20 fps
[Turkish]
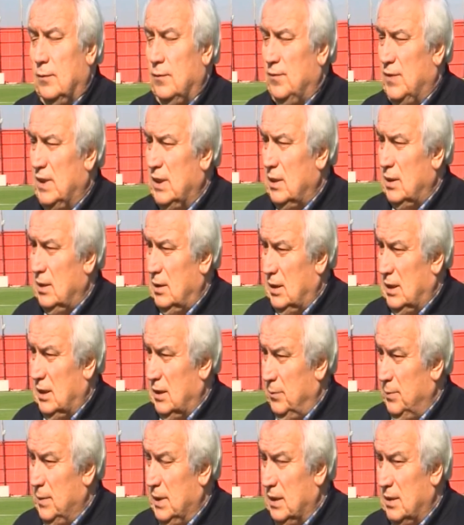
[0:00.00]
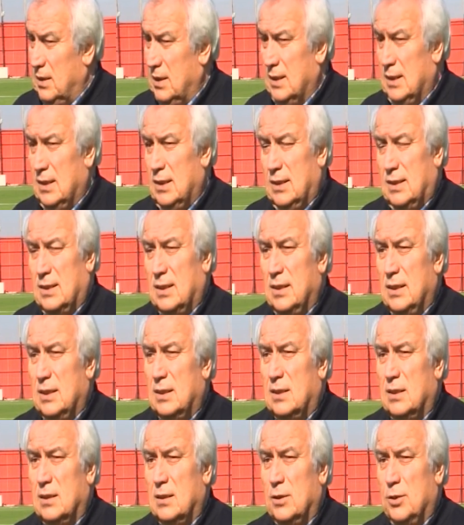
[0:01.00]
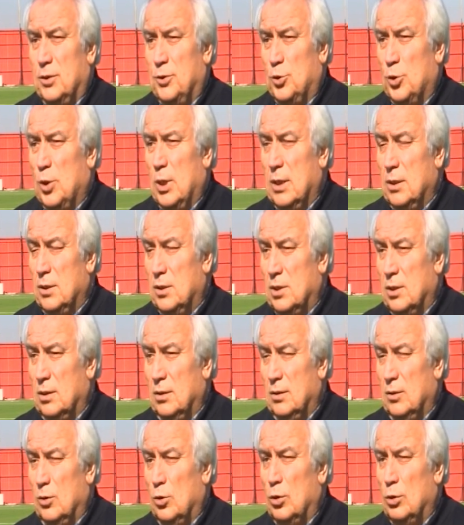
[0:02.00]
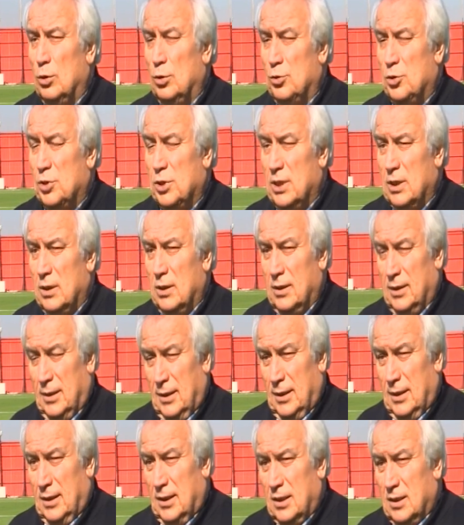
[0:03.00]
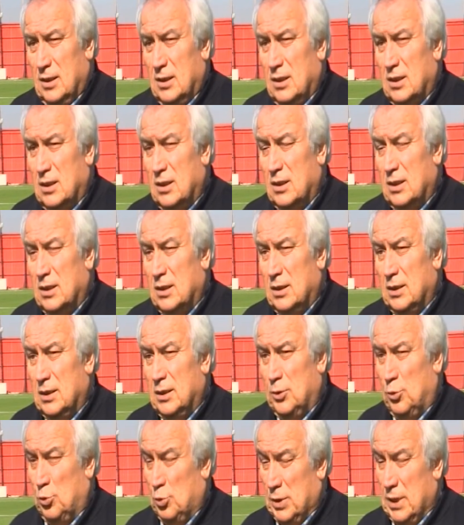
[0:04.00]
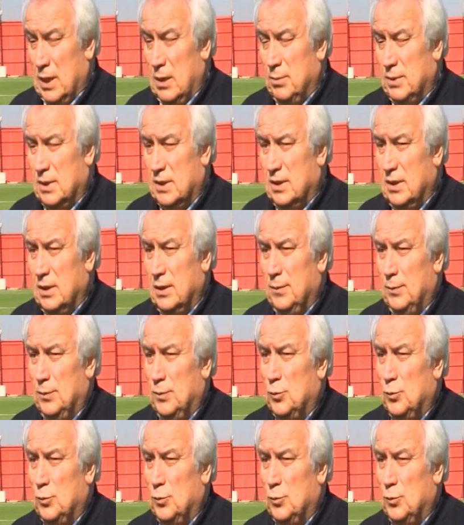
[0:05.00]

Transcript: ve 27 sayısı şu an için oldukça ee, güzel bir sayı.